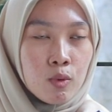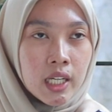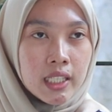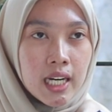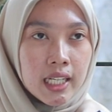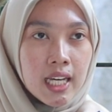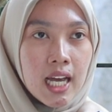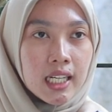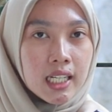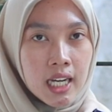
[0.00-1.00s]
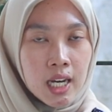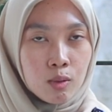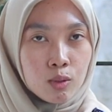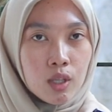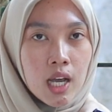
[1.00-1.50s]
mulai dari
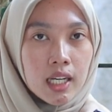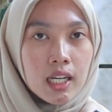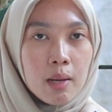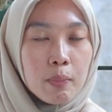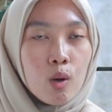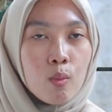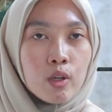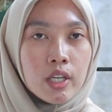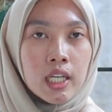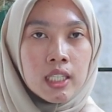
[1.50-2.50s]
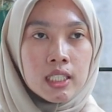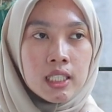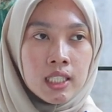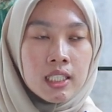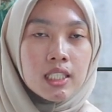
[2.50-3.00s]
harga. Untuk harga promonya
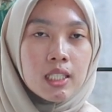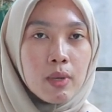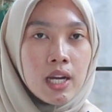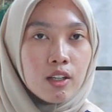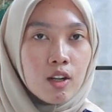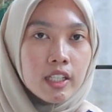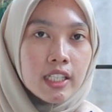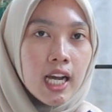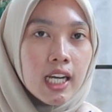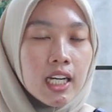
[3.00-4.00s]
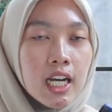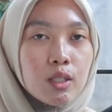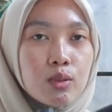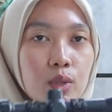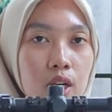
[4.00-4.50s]
ini di bandrol di
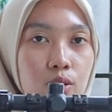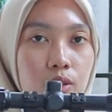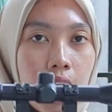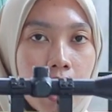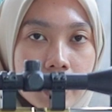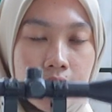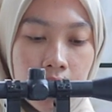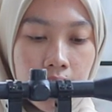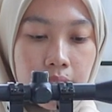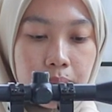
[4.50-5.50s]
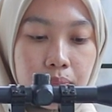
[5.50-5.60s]
harga 2 juta aja.